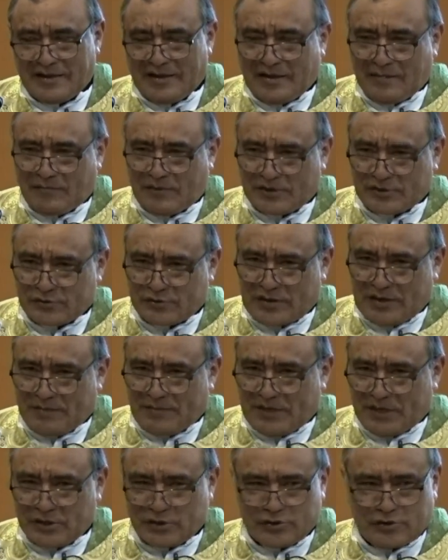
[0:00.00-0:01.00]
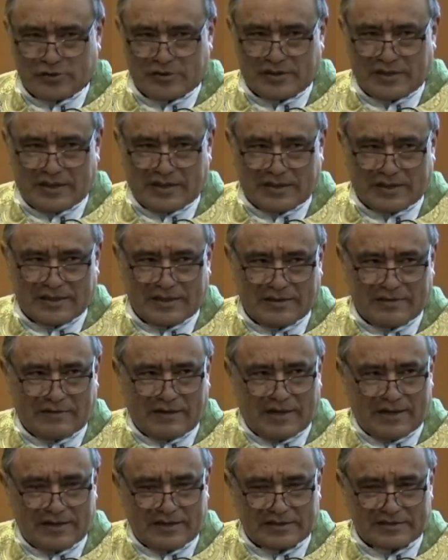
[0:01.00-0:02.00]
Pues una persona que
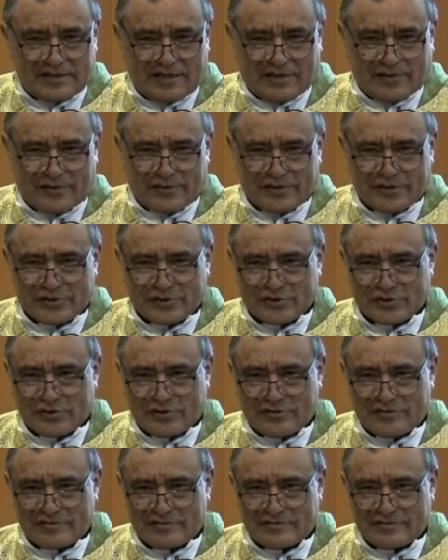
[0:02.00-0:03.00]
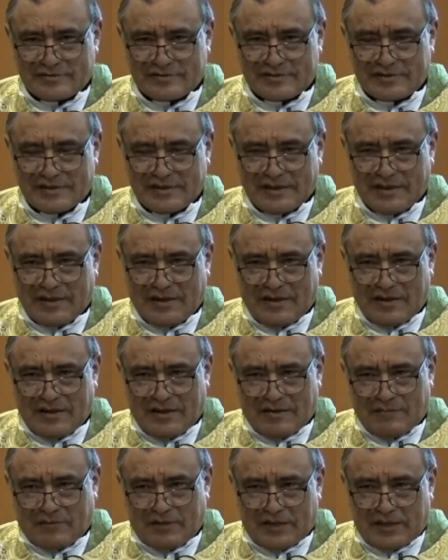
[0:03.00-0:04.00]
va en esa condición
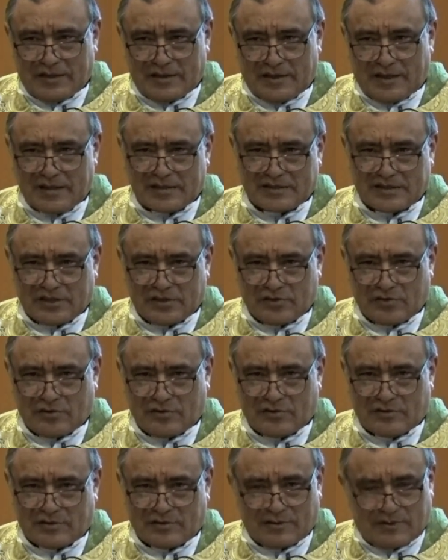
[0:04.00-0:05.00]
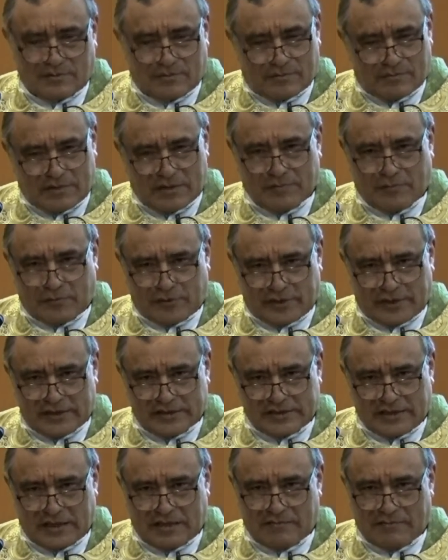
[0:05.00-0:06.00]
puede ir al Señor, ¿me podré
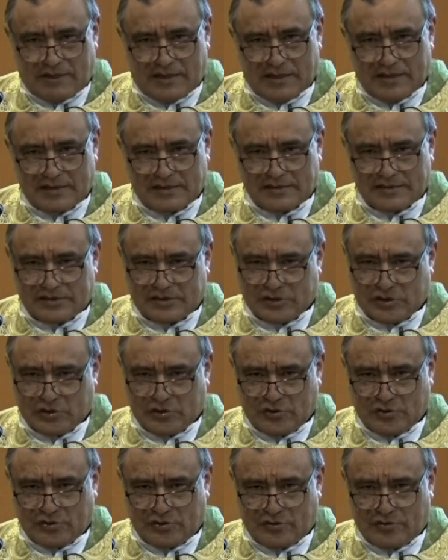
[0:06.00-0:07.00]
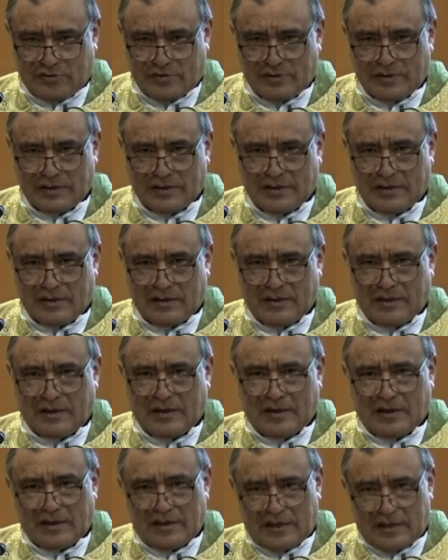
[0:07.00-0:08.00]
salvar? Sí o no.
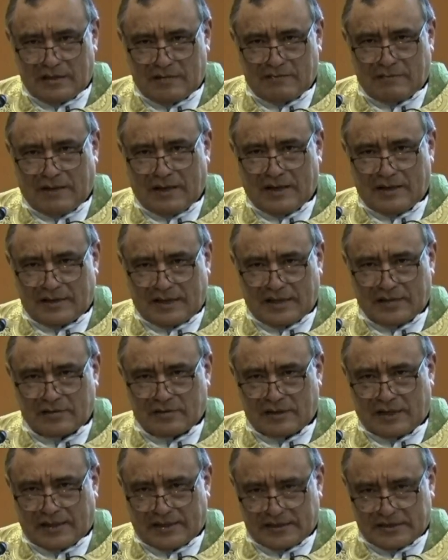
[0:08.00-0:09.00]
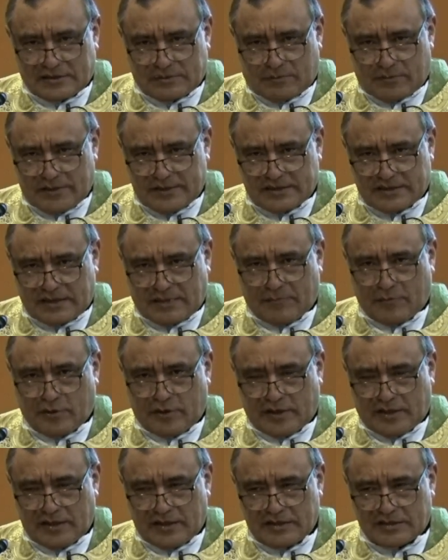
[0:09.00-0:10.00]
Y Él va dando la respuesta
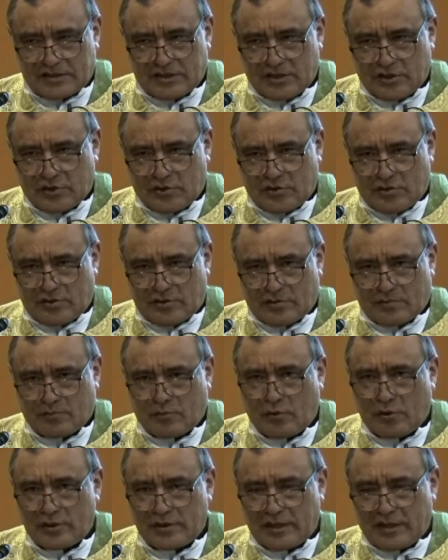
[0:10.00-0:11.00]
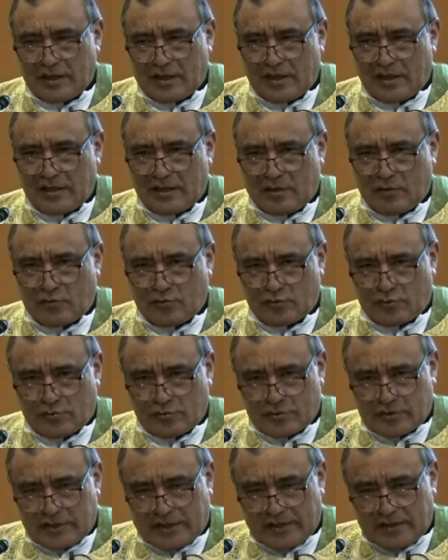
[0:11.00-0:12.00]
porque el Señor pone en cada uno
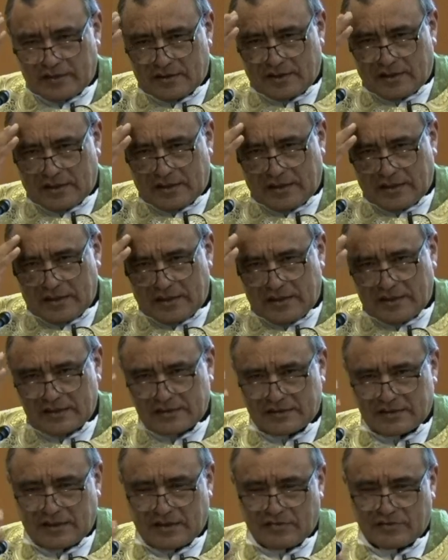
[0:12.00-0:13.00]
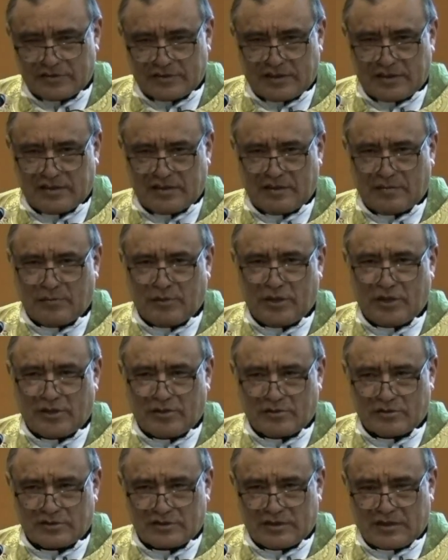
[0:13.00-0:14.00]
la inteligencia, los
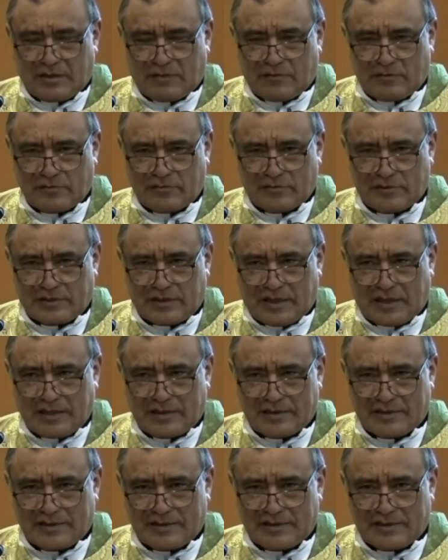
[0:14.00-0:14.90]
sentimientos y la voluntad.